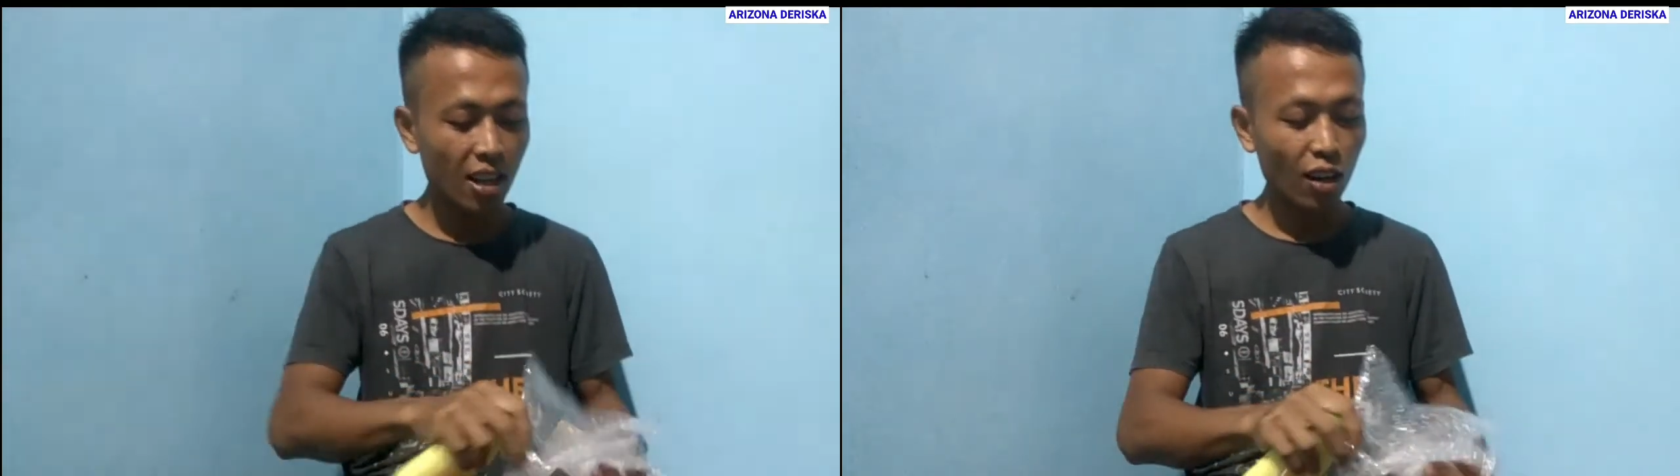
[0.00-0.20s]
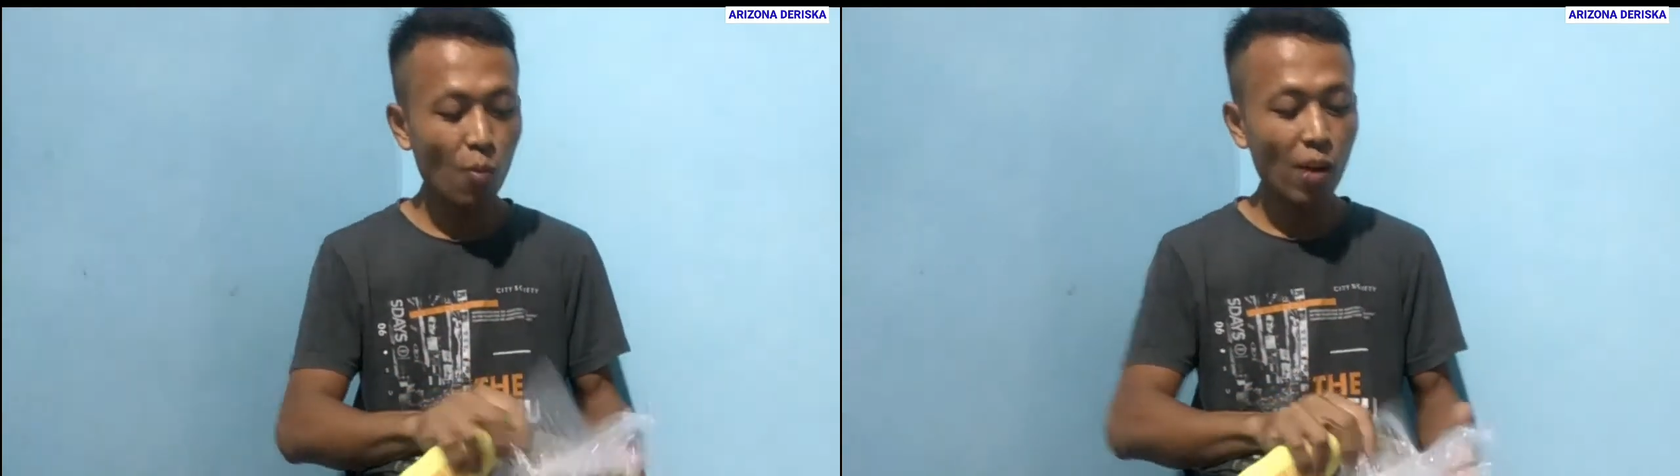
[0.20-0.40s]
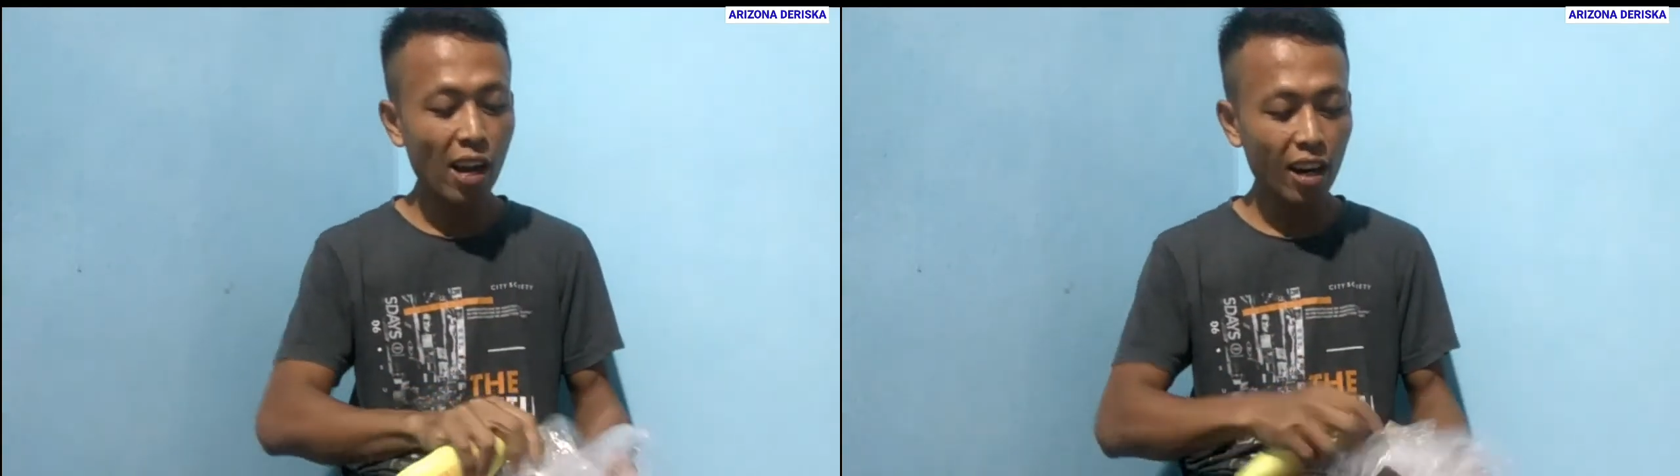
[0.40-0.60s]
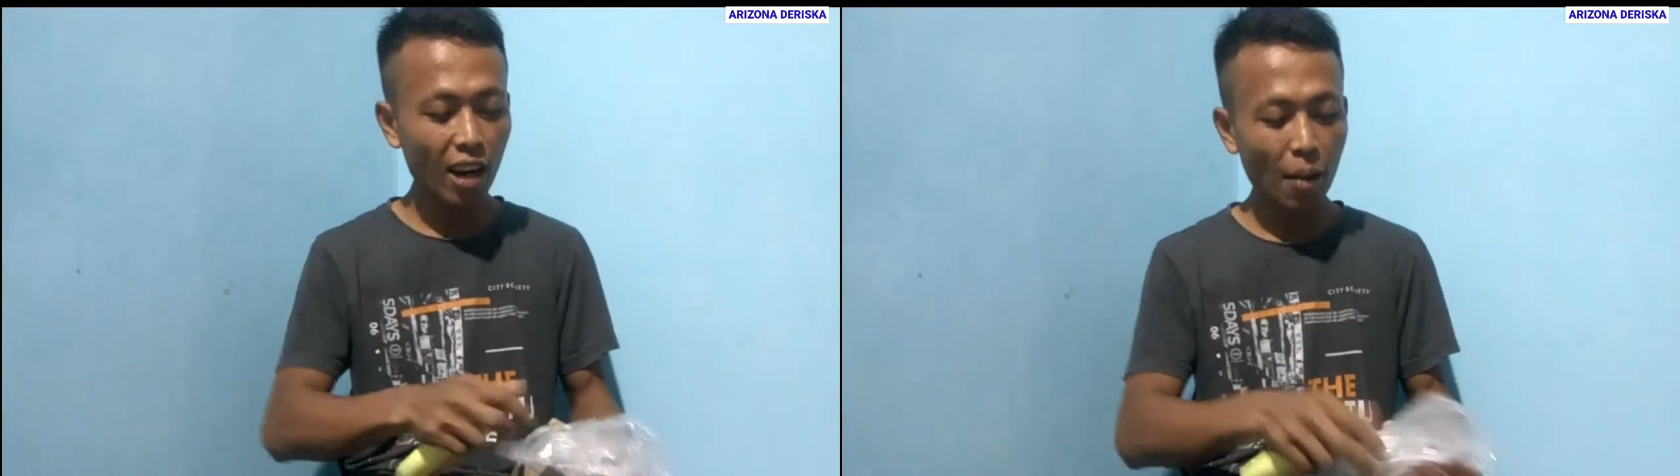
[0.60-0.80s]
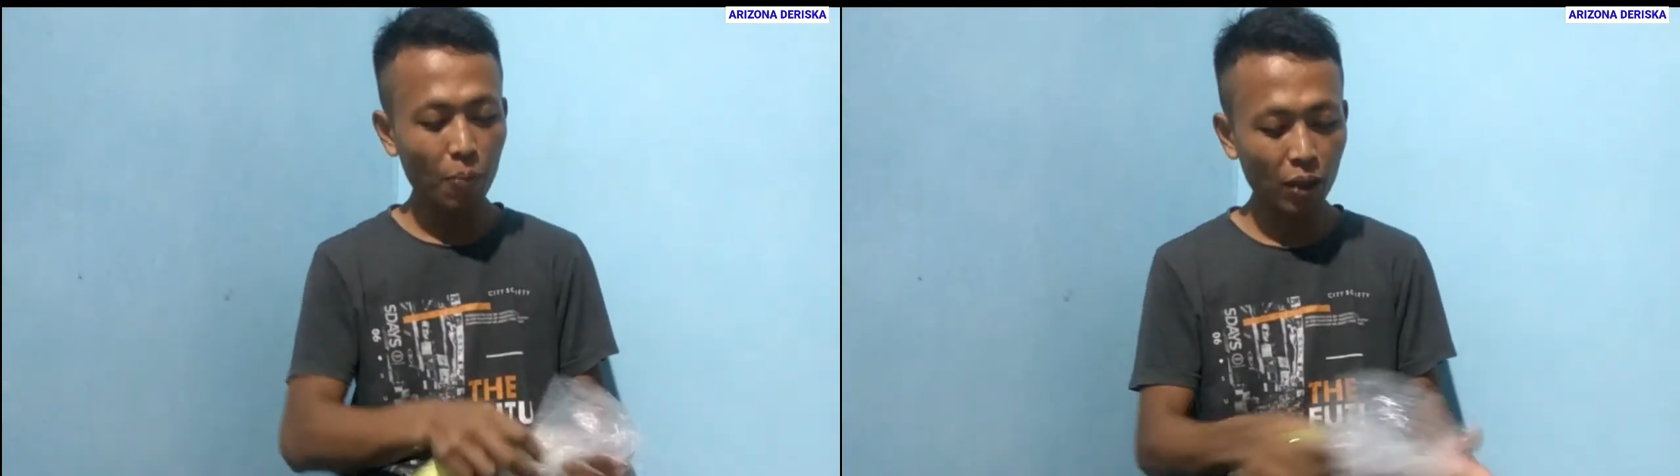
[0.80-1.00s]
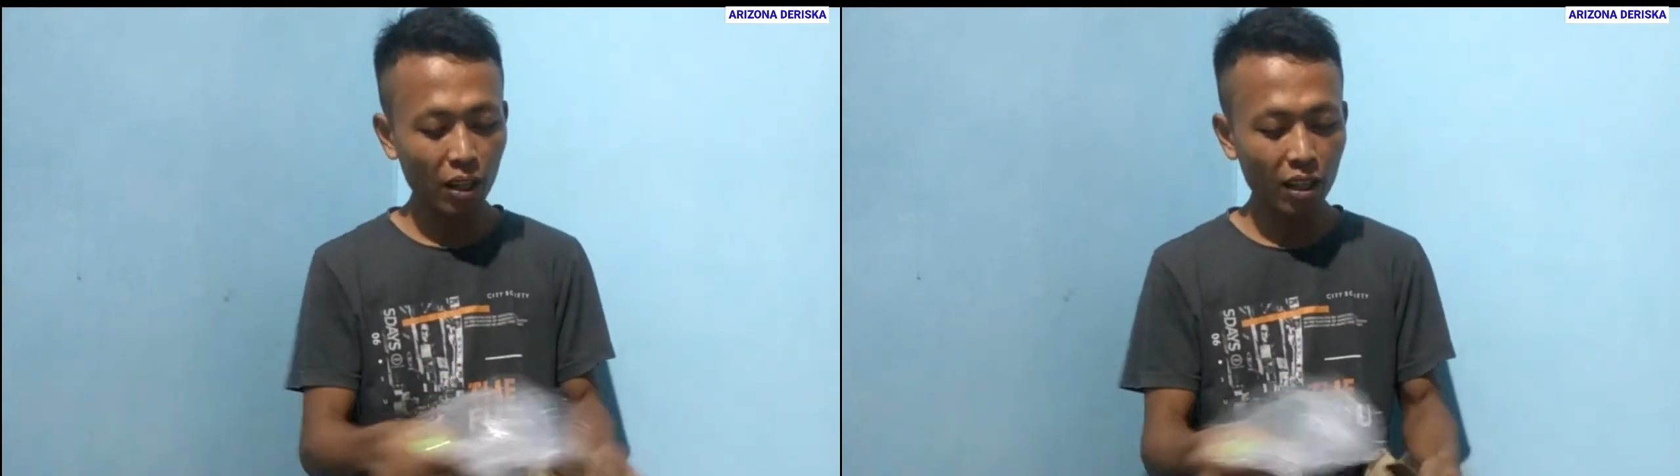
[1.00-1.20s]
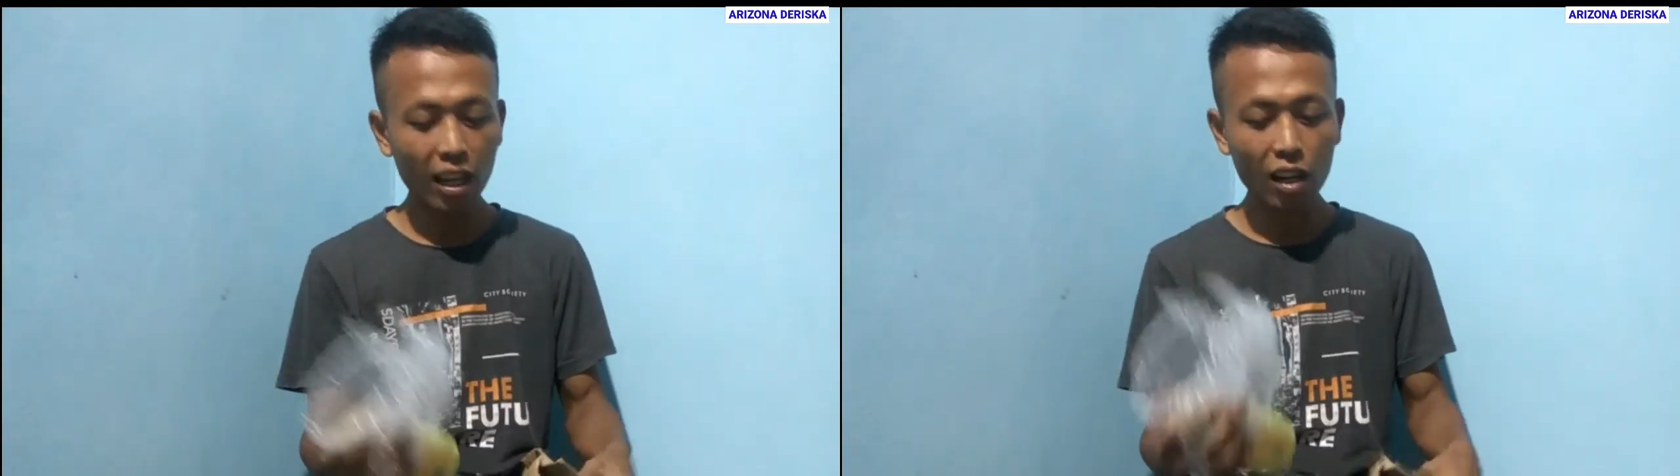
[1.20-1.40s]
lumayan rapi ini